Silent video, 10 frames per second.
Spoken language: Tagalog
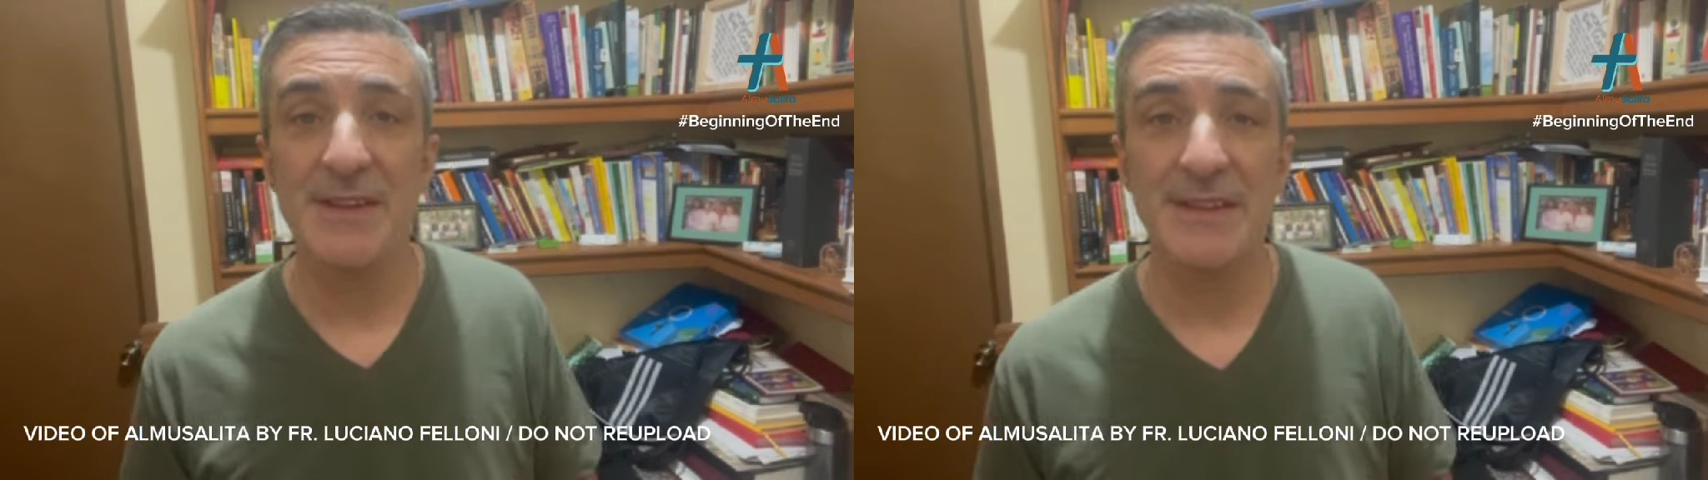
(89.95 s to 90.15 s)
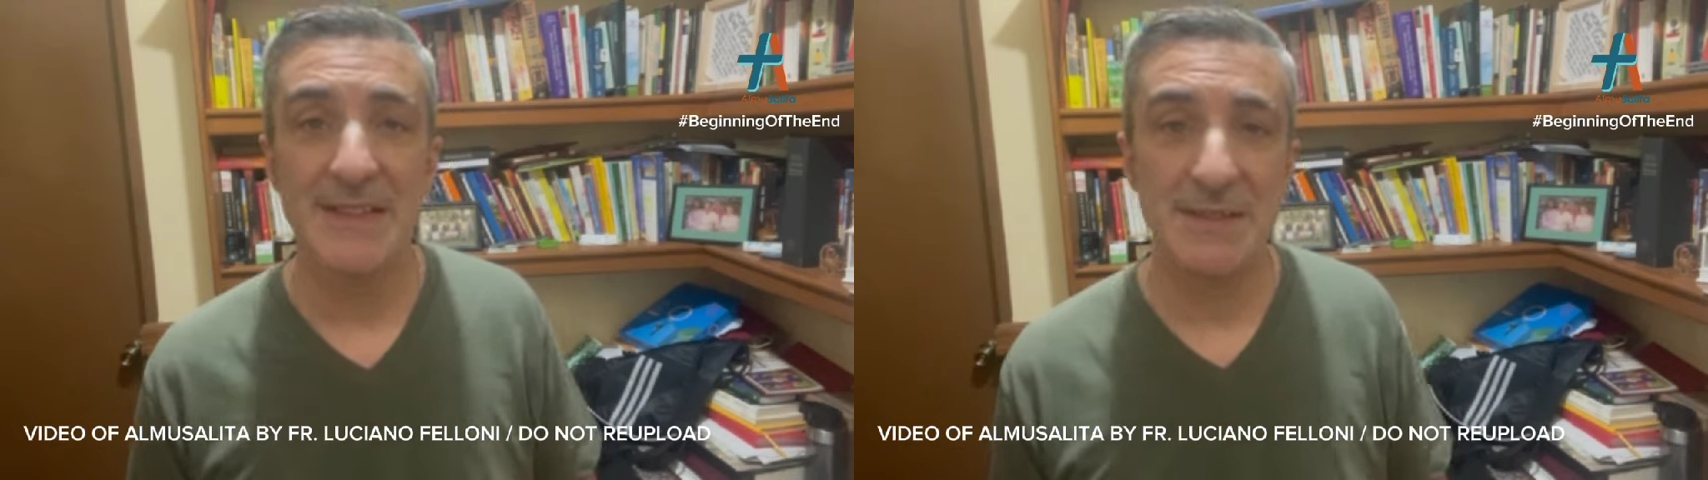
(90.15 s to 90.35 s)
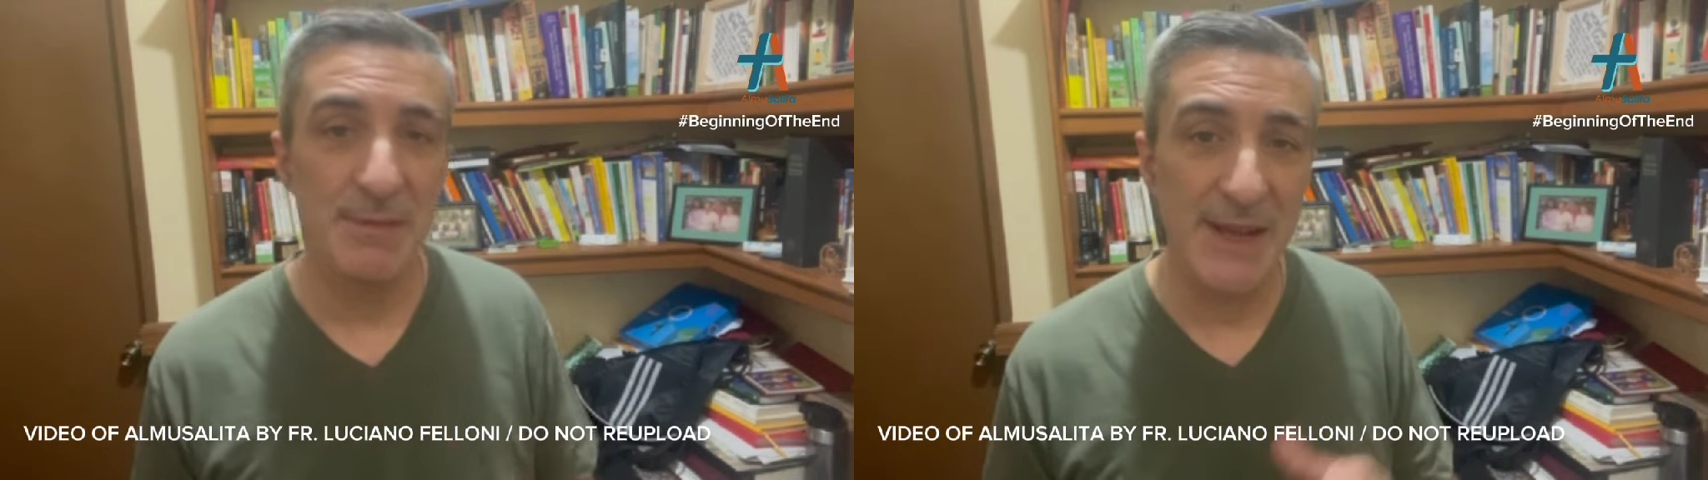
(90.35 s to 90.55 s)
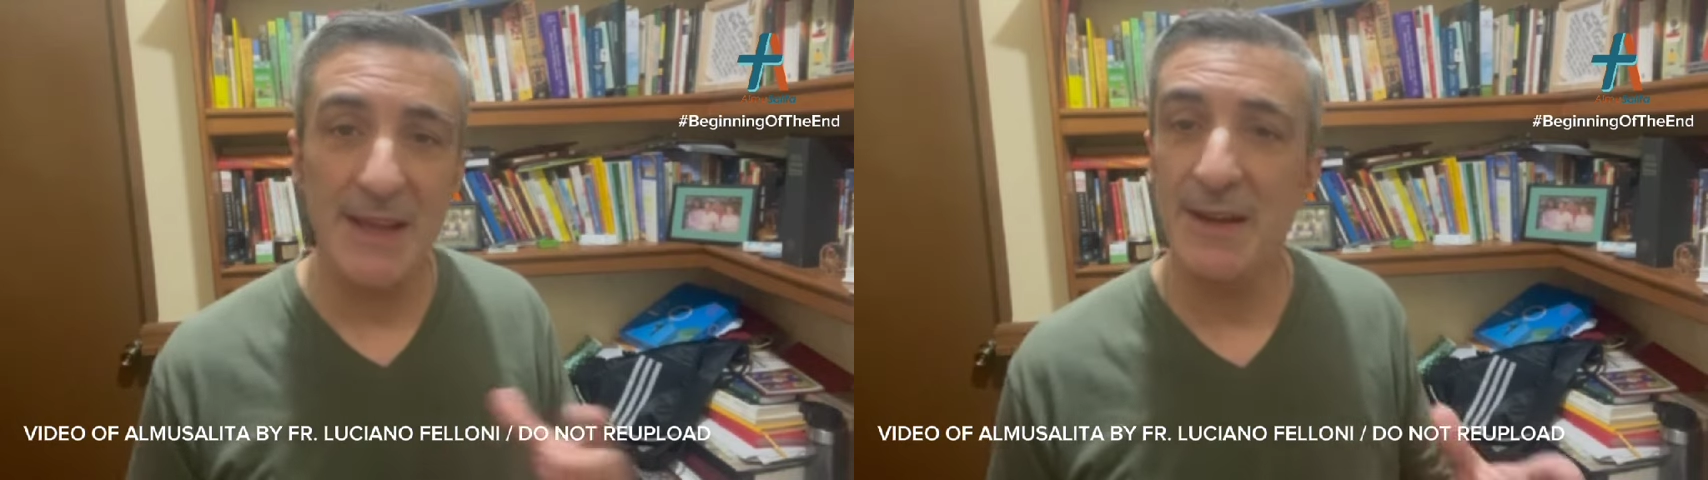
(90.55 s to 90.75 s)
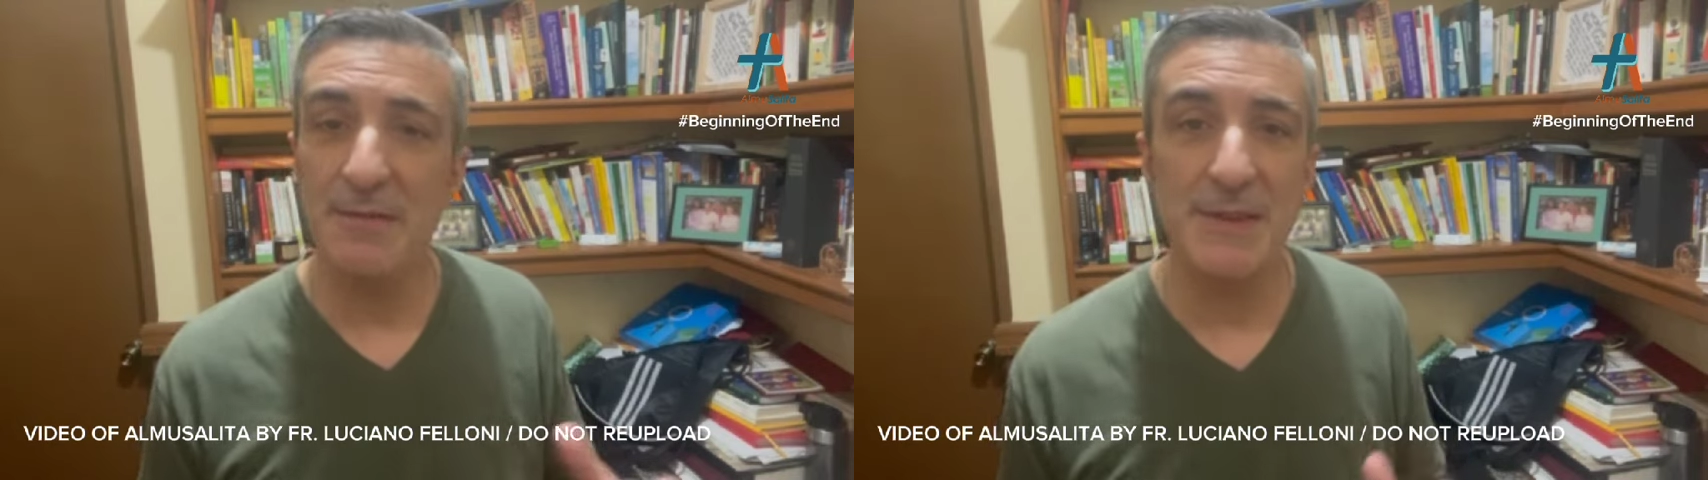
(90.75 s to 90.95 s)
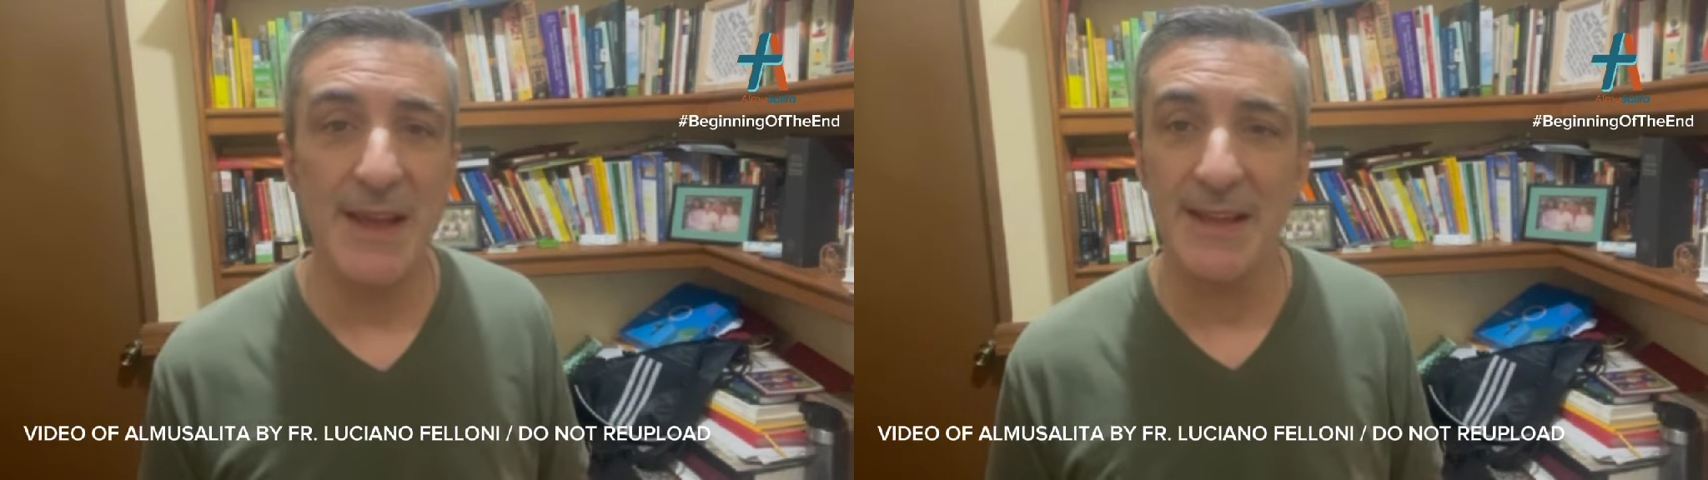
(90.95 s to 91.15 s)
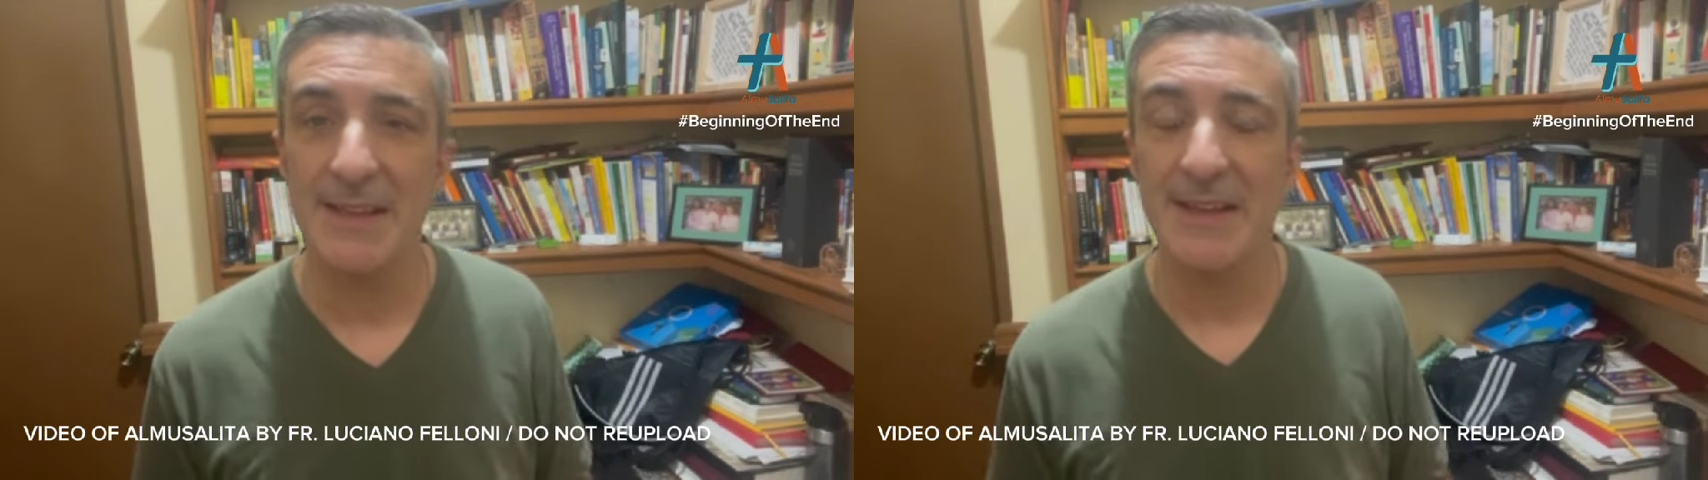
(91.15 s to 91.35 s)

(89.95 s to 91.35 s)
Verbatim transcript: That's the beginning of the end.